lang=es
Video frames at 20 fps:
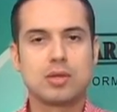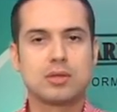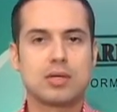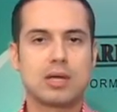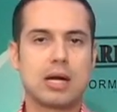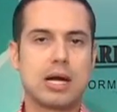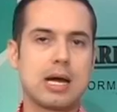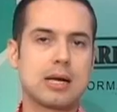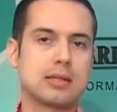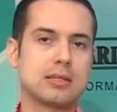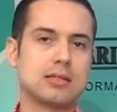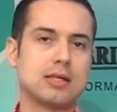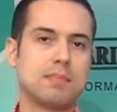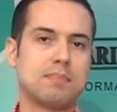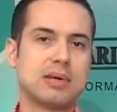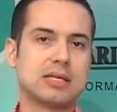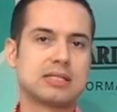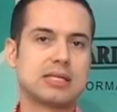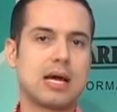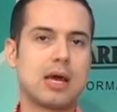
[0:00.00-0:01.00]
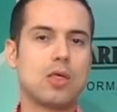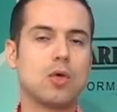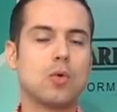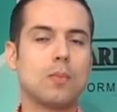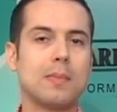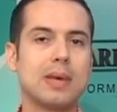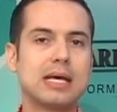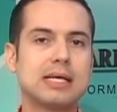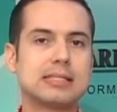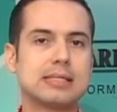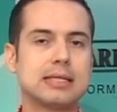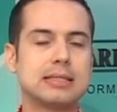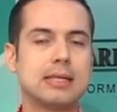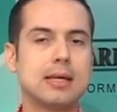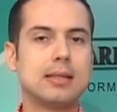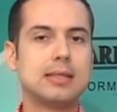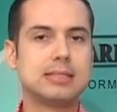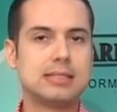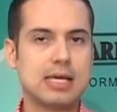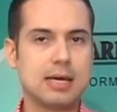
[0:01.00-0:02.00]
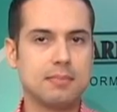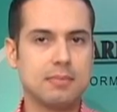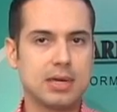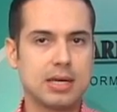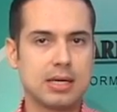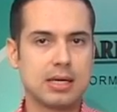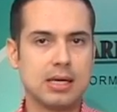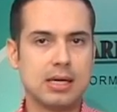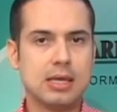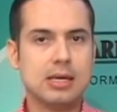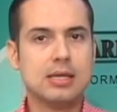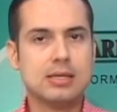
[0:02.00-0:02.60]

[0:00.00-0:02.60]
entregar desde el pasado mes de diciembre.